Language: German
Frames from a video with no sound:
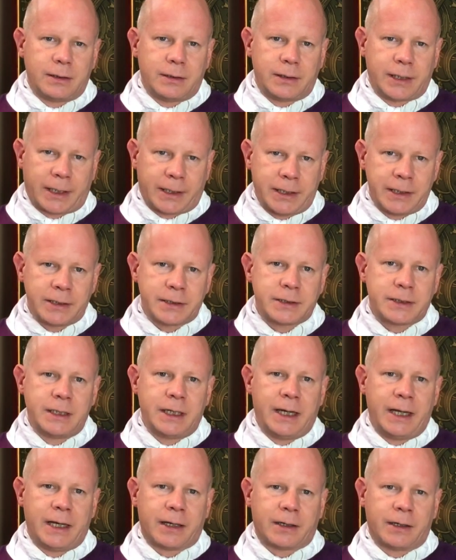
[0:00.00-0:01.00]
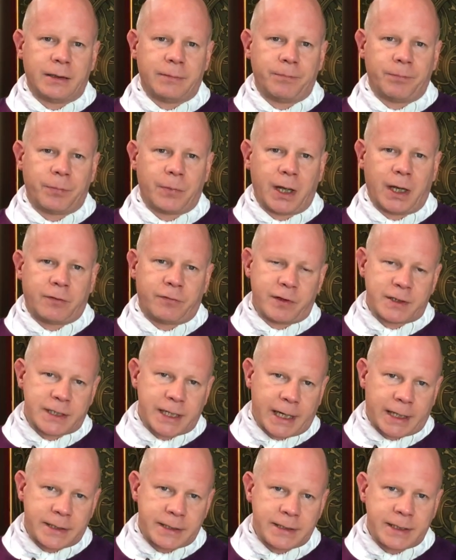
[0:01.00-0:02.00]
der Kirchenlehrer, etwas
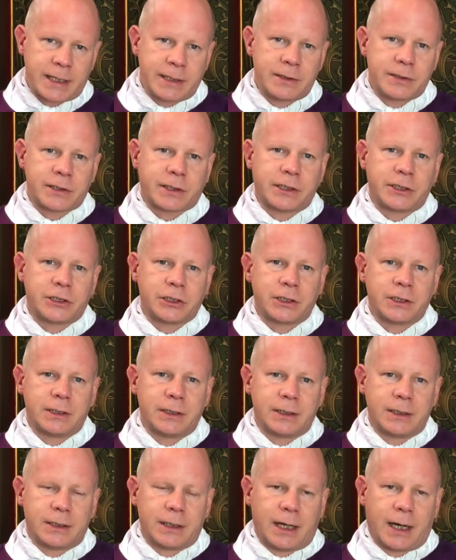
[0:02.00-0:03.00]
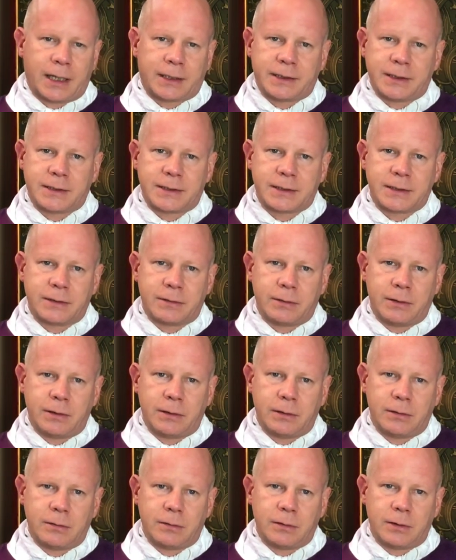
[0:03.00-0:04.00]
exzentrisch, hat es
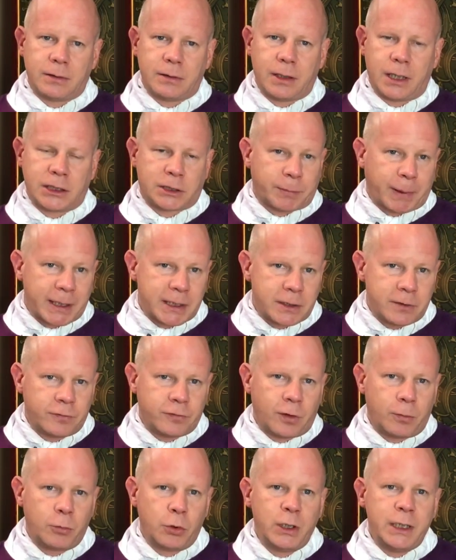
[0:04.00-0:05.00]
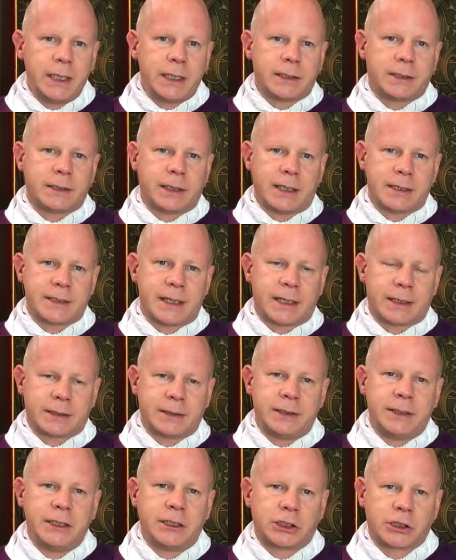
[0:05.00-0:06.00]
entsprechend formuliert. Er
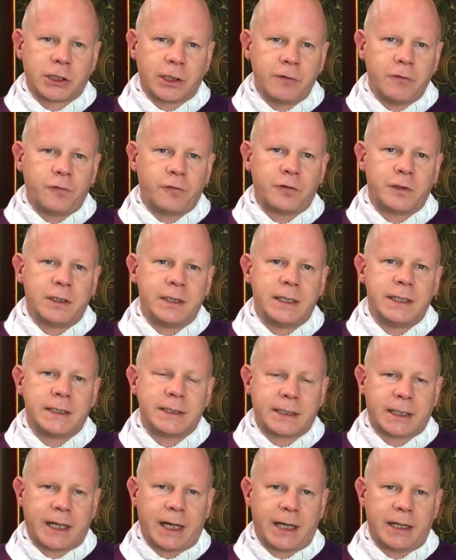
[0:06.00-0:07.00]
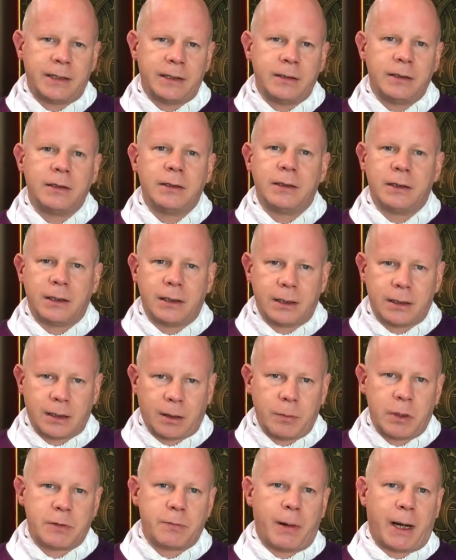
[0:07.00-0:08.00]
sagte, die Schrift nicht kennen,
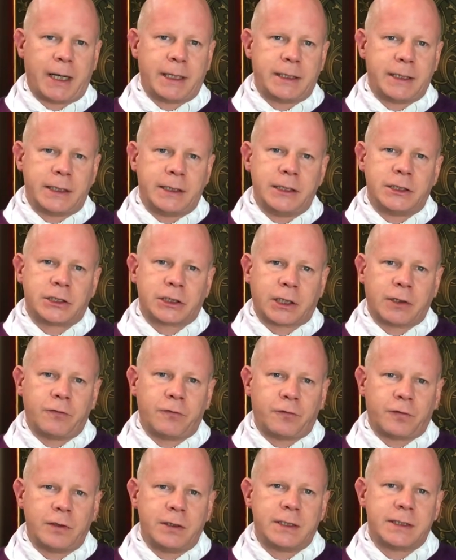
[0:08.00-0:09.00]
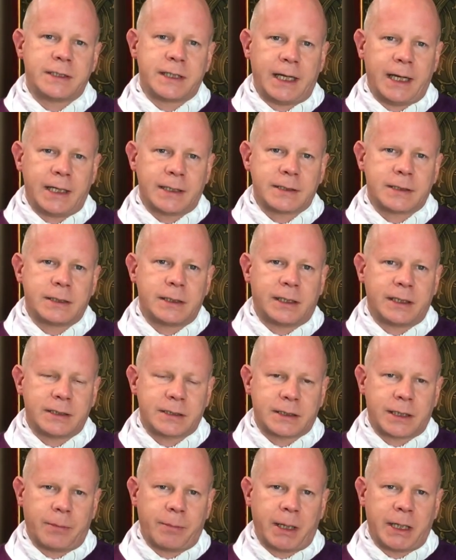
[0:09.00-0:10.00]
damit meint er die Schriften des Ersten
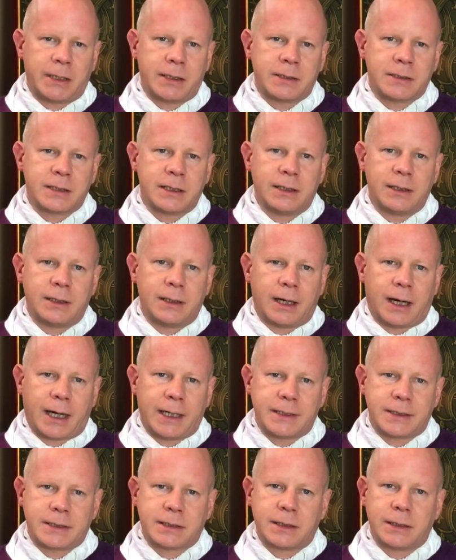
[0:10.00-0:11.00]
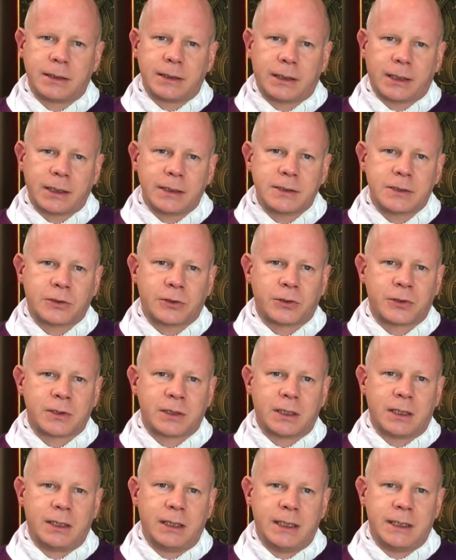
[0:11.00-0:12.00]
Testamentes, heißt
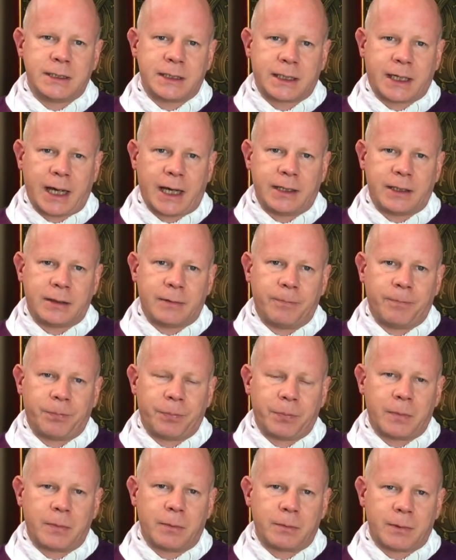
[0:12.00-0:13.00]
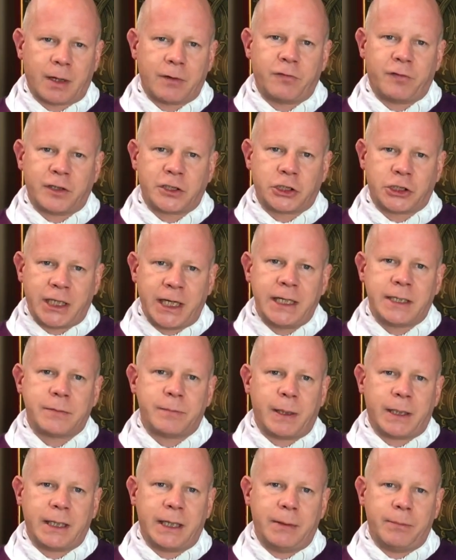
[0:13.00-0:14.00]
Christus nicht kennen. Dann versteht
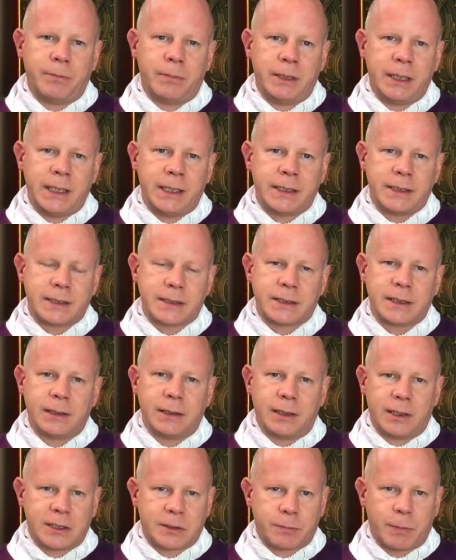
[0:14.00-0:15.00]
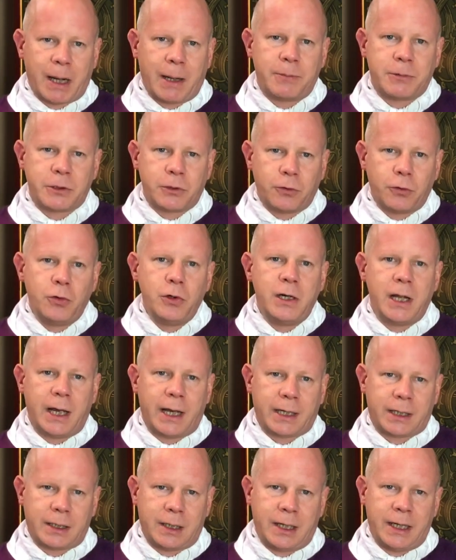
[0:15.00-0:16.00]
man eben nichts, es bleibt
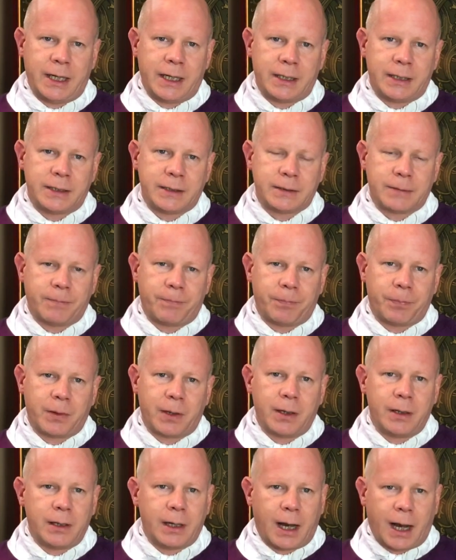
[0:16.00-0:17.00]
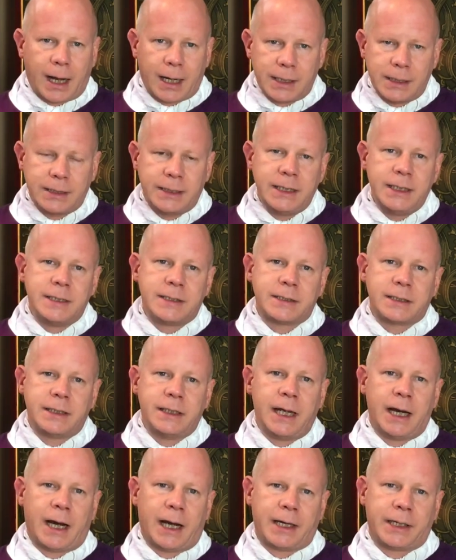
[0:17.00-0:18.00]
unerklärlich. All dies
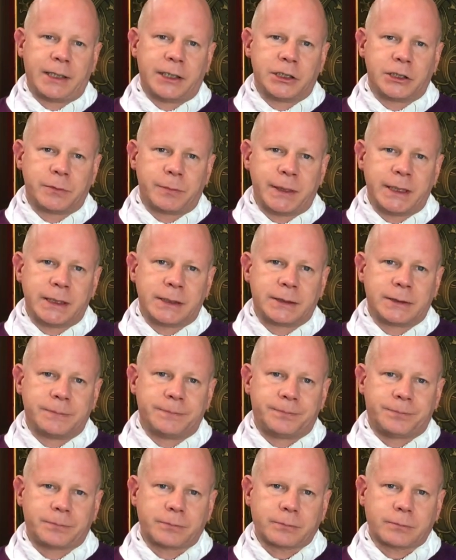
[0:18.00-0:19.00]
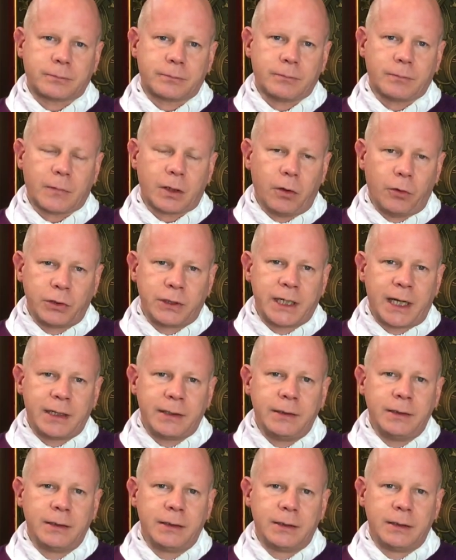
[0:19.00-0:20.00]
hier eingespielt. Und
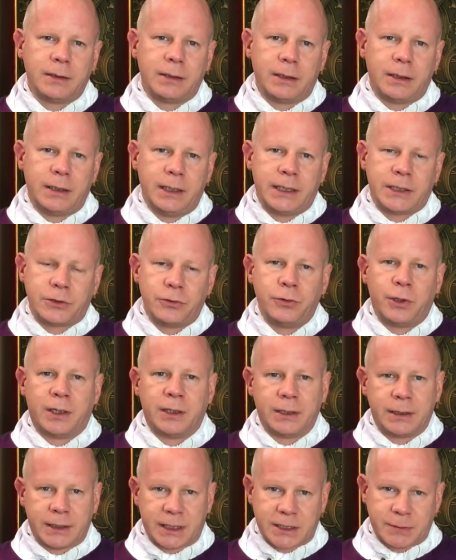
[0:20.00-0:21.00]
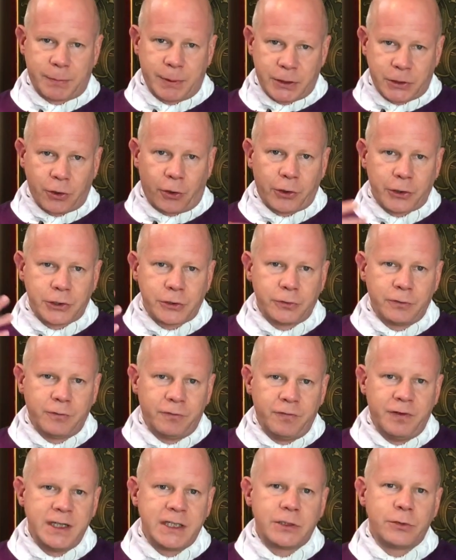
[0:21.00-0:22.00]
dann nicht nur, dass
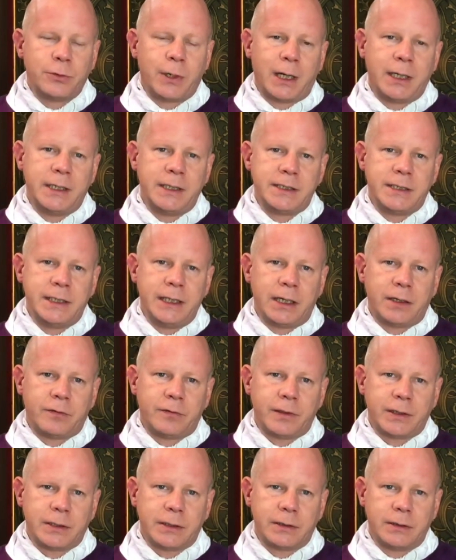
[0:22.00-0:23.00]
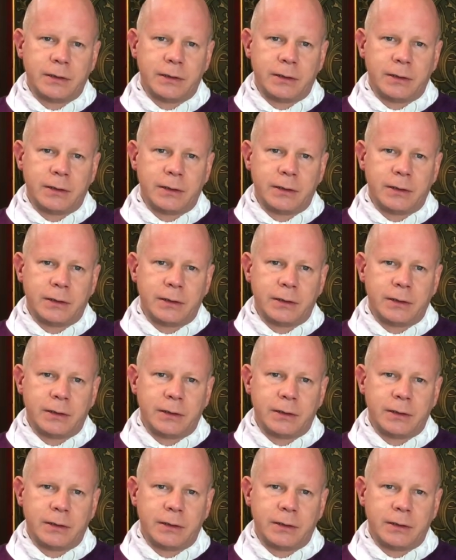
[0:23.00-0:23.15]
Bedeutung visualisiert wird,